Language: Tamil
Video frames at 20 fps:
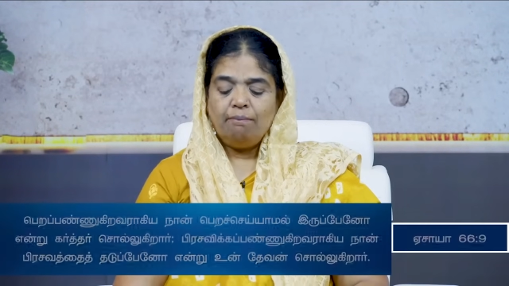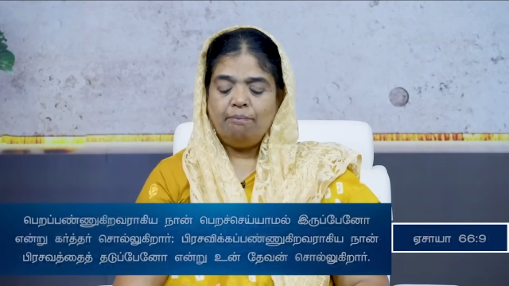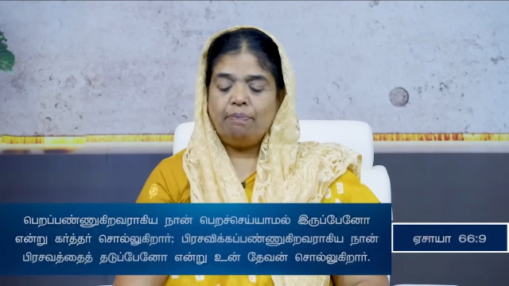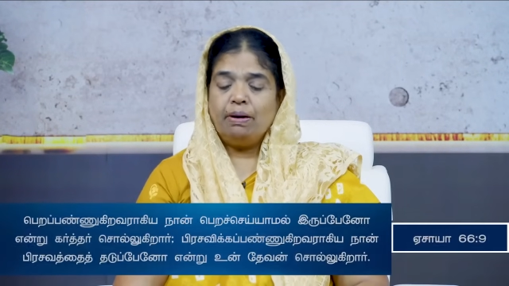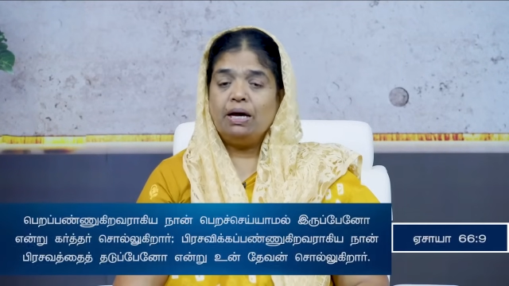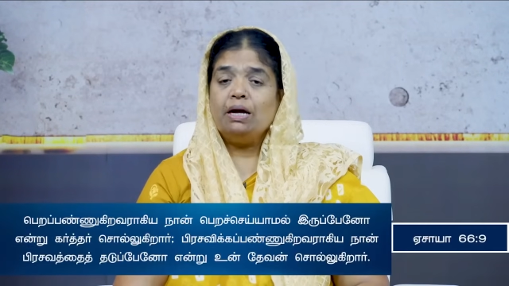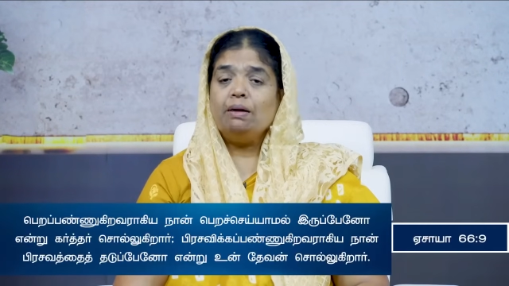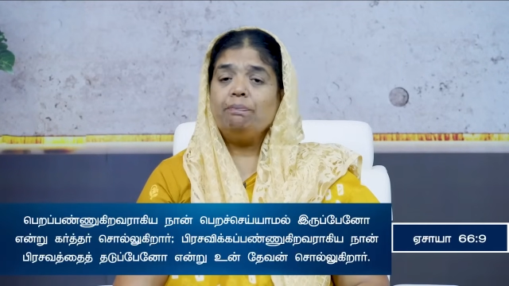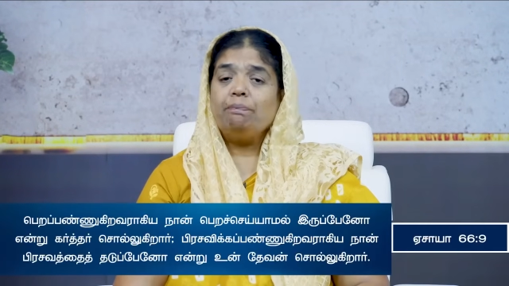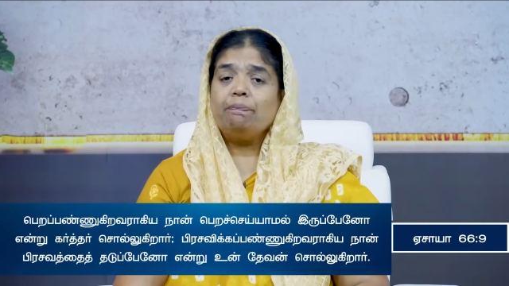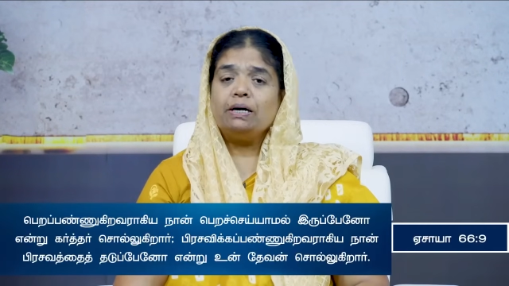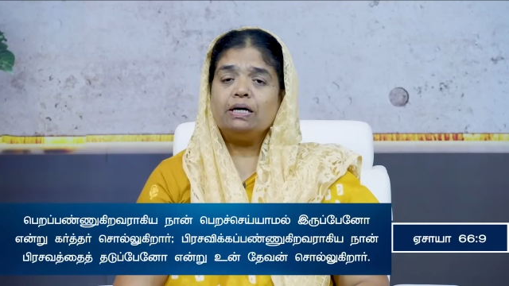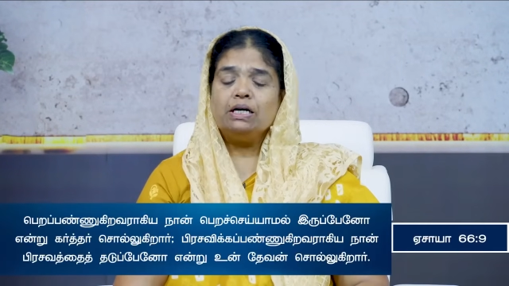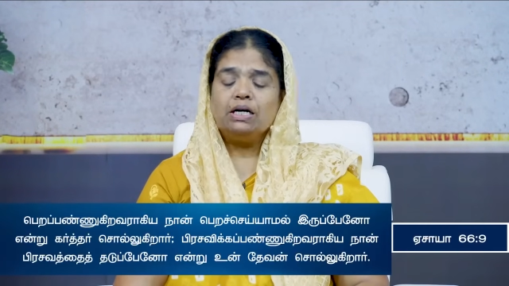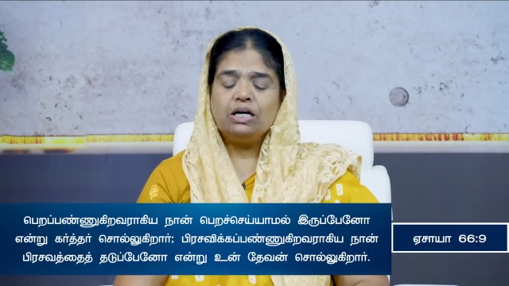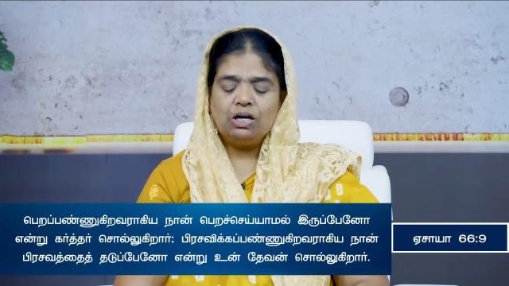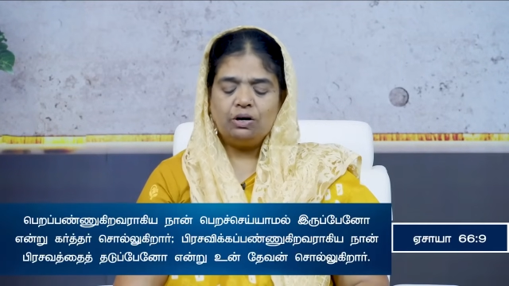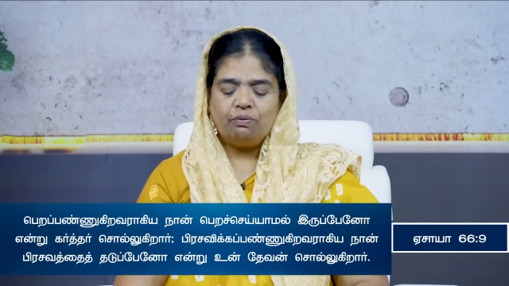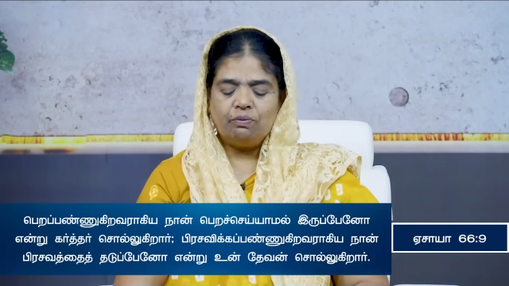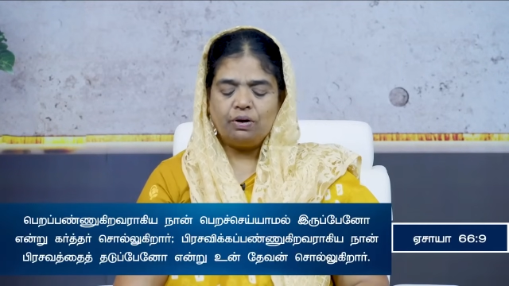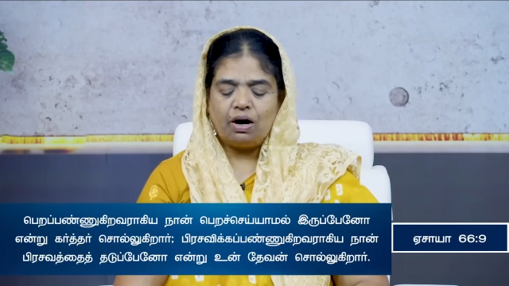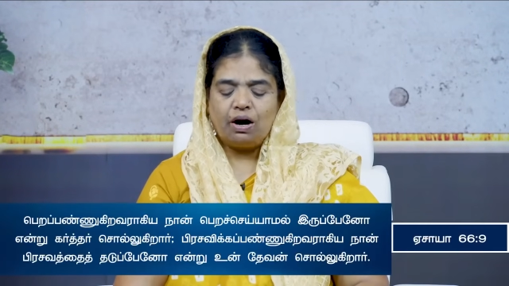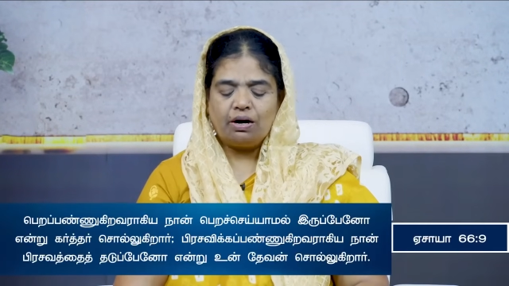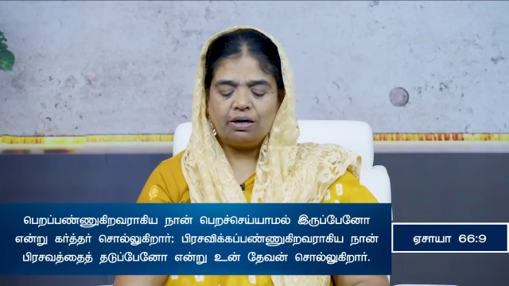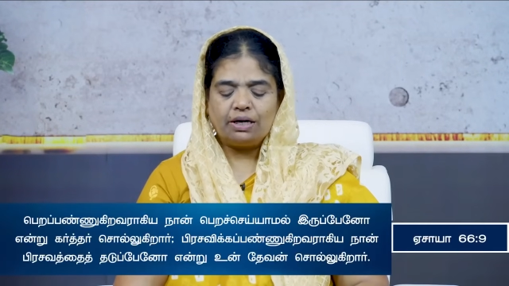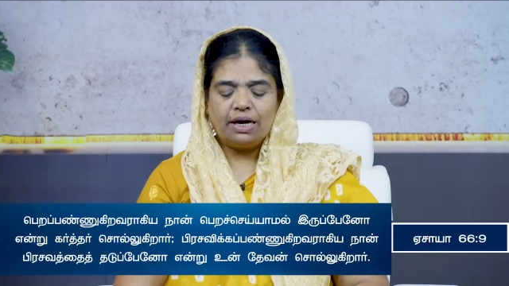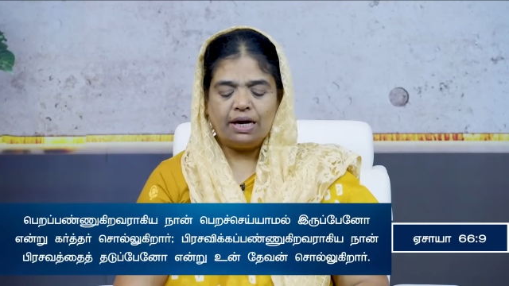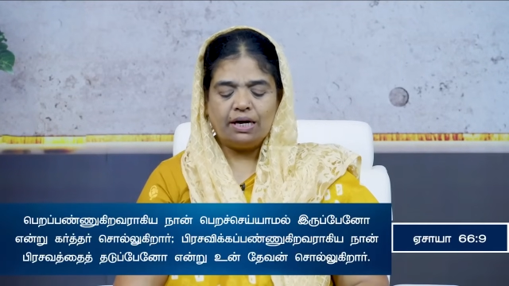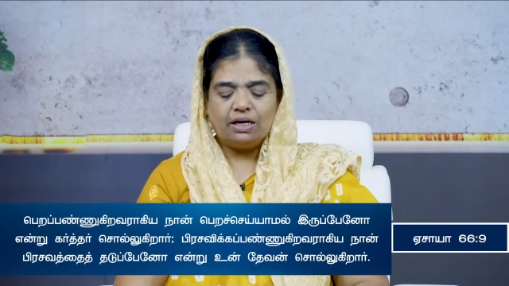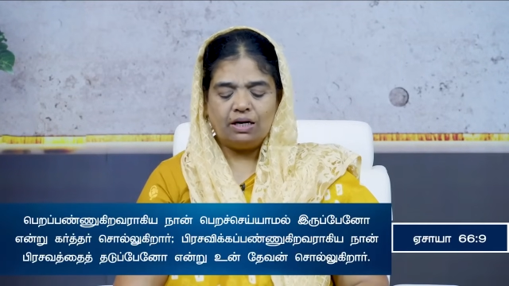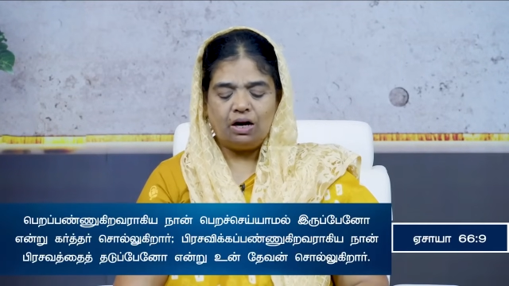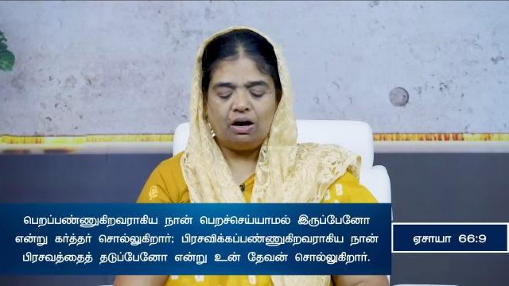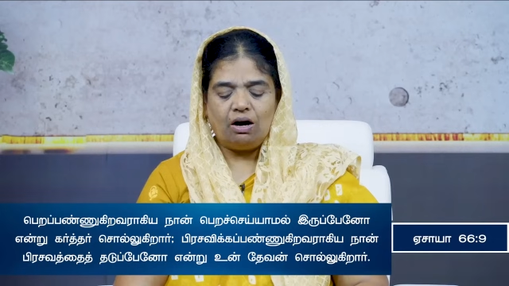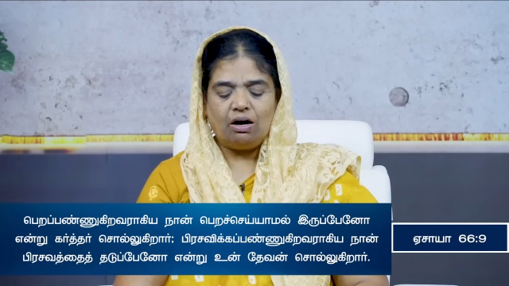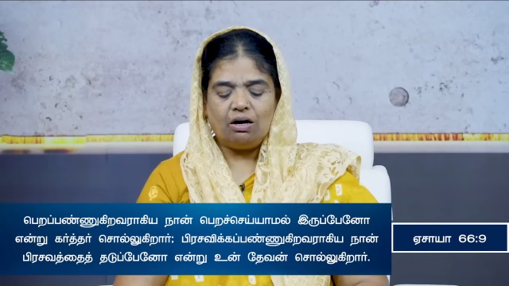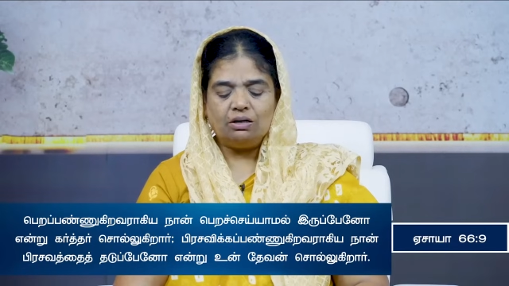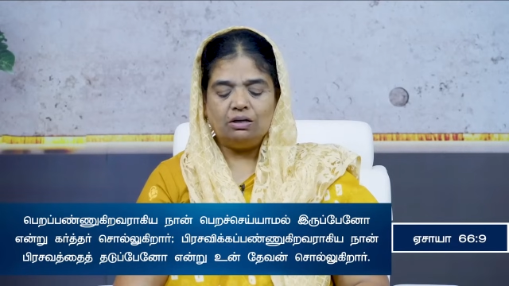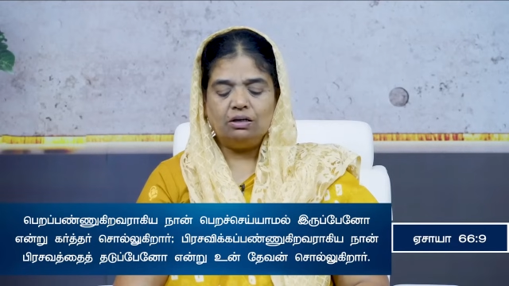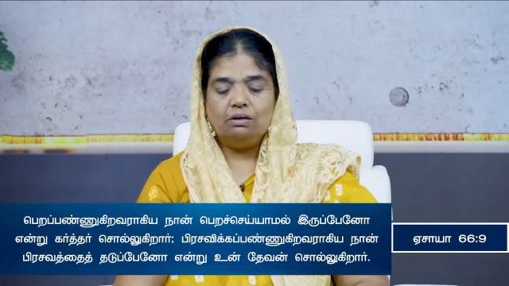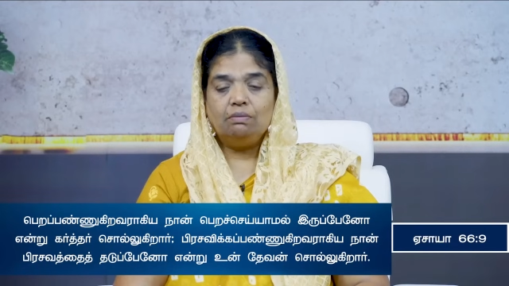பெற பண்ணுகிறவராகிய
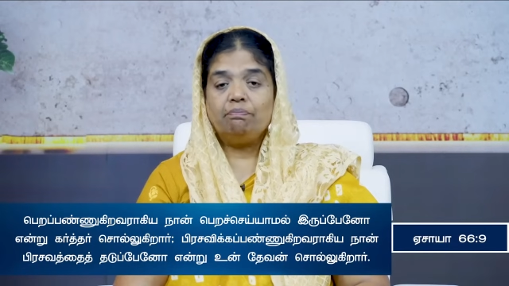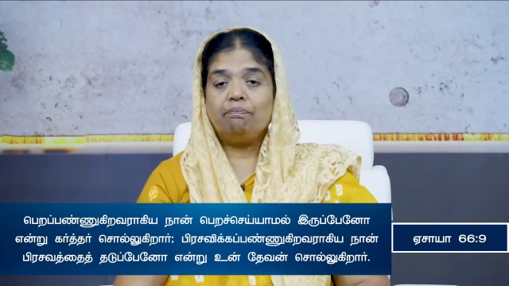நான்